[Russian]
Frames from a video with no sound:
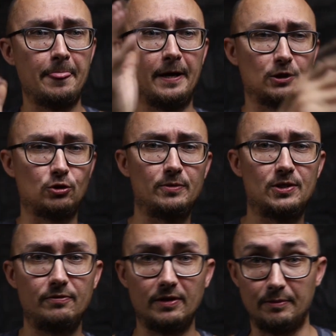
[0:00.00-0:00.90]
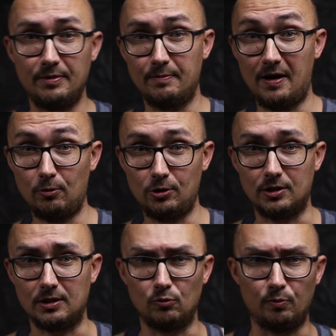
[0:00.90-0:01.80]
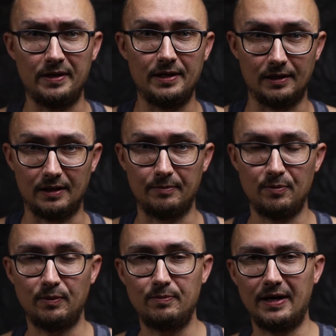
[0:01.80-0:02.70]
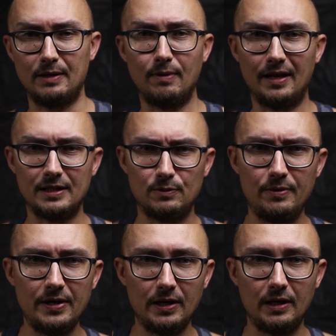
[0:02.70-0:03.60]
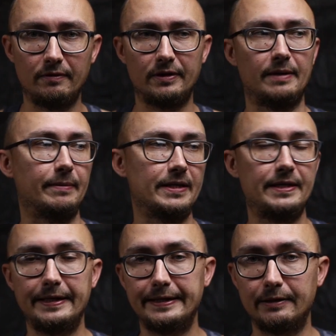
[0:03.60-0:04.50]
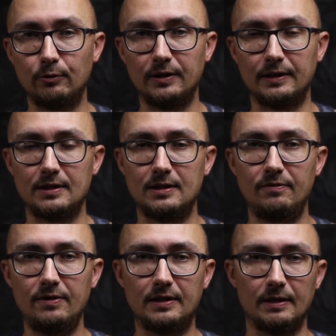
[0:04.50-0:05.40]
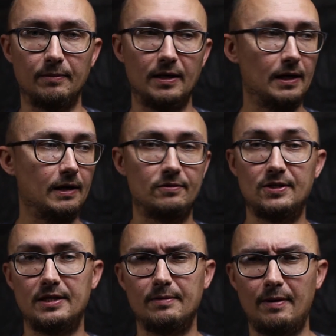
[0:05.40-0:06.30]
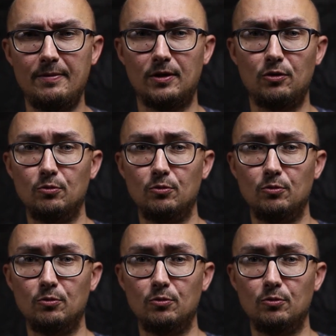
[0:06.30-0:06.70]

а чтобы с цветом не морочиться, ну понятно, там не подбирать баланс белого, там оттенок, вот этот сдвиг, там все эти моменты.